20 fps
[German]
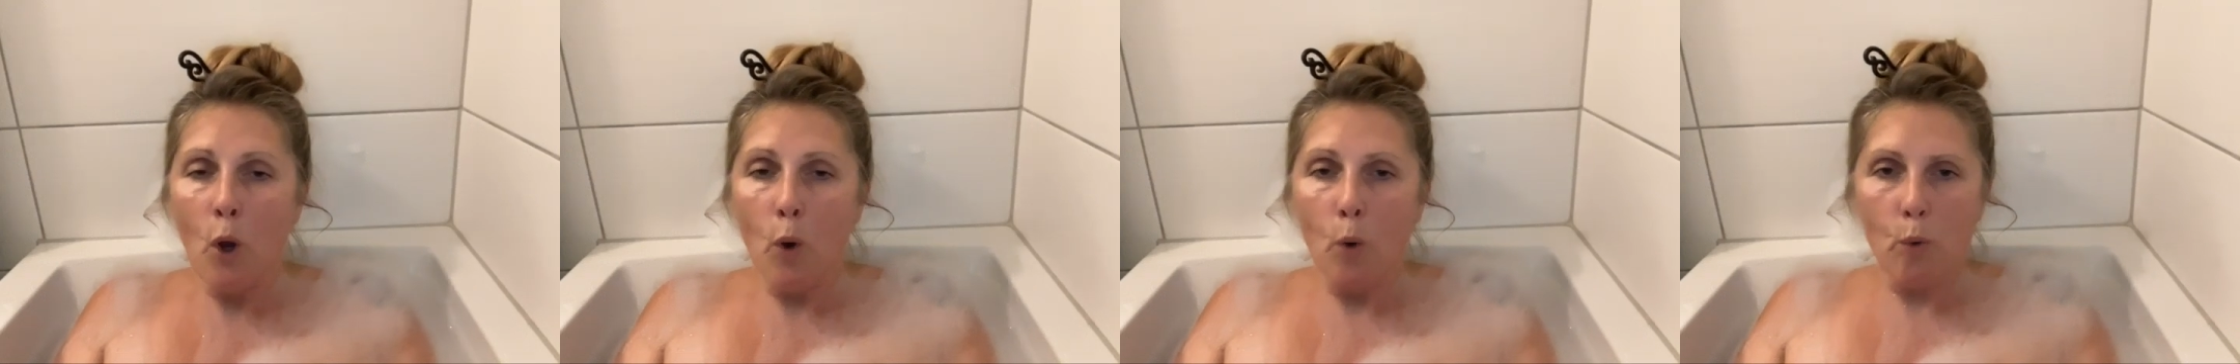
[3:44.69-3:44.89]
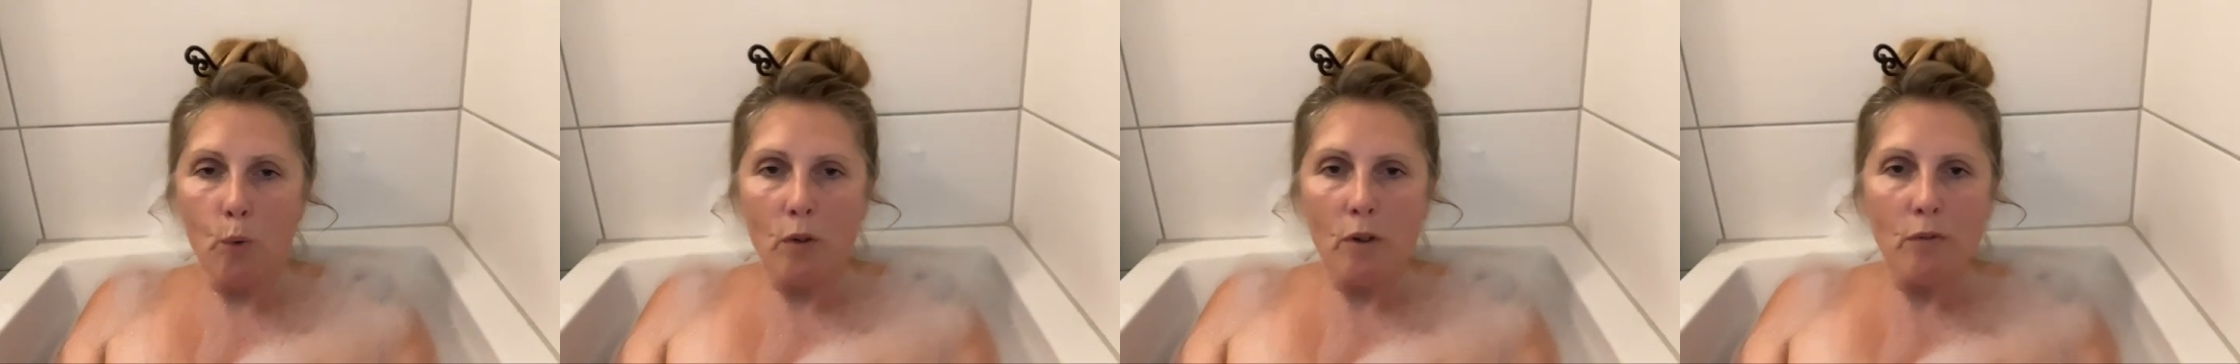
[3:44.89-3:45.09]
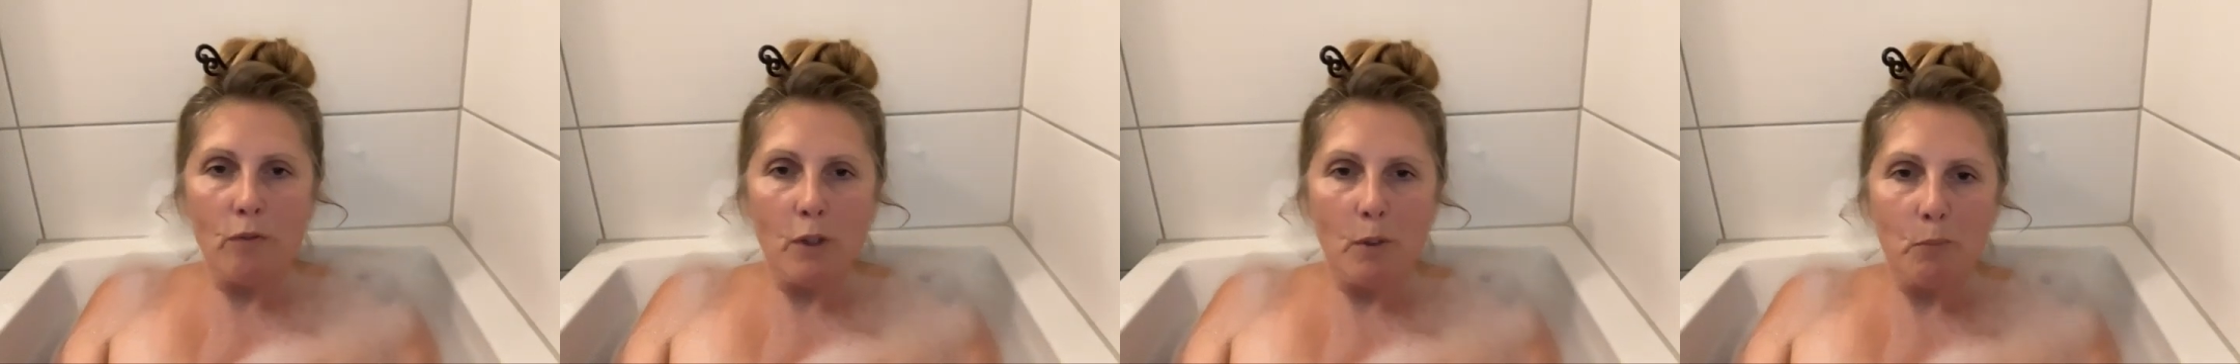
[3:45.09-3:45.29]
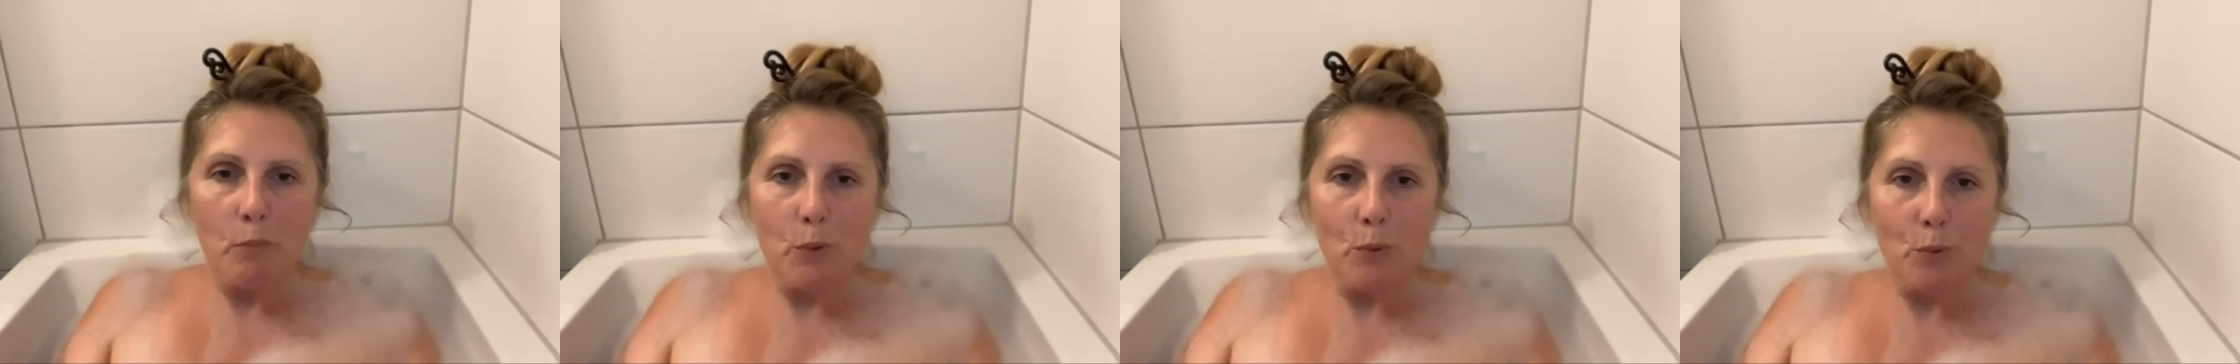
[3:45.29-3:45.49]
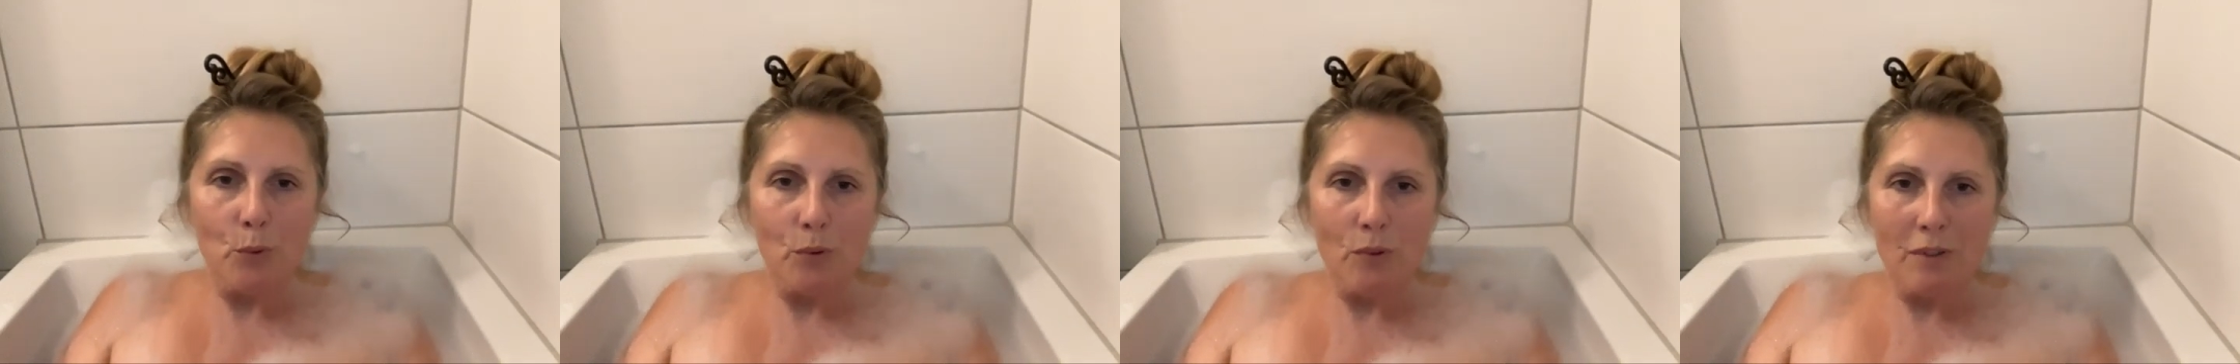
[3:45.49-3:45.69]
Oder wir
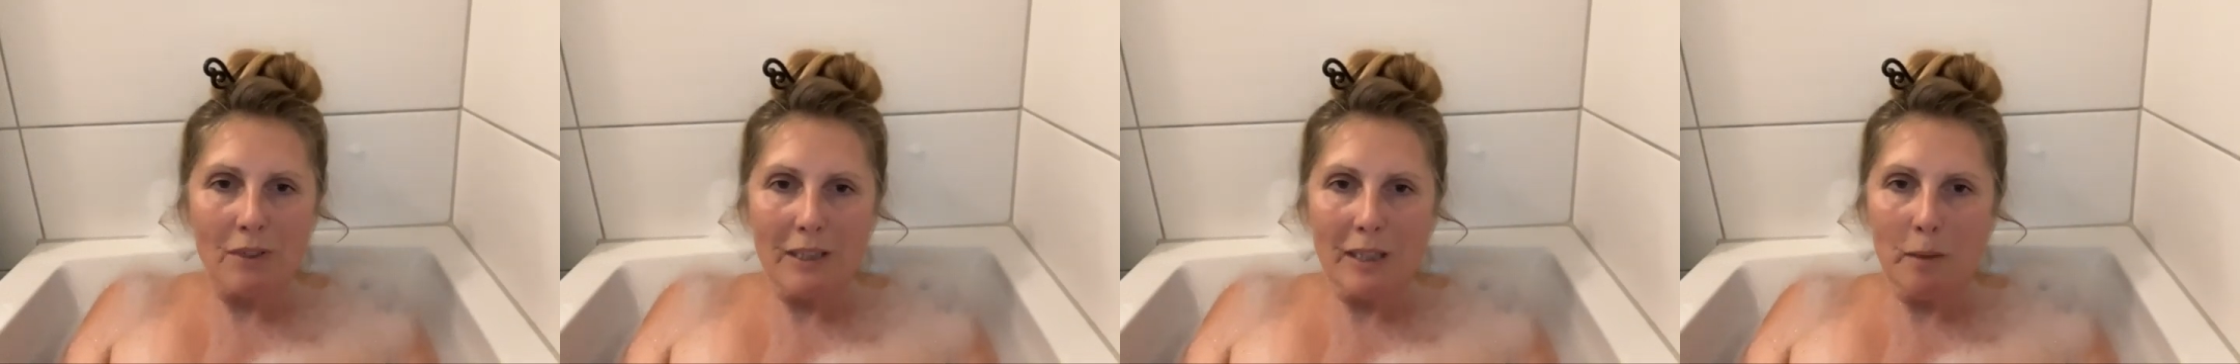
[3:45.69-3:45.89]
bluten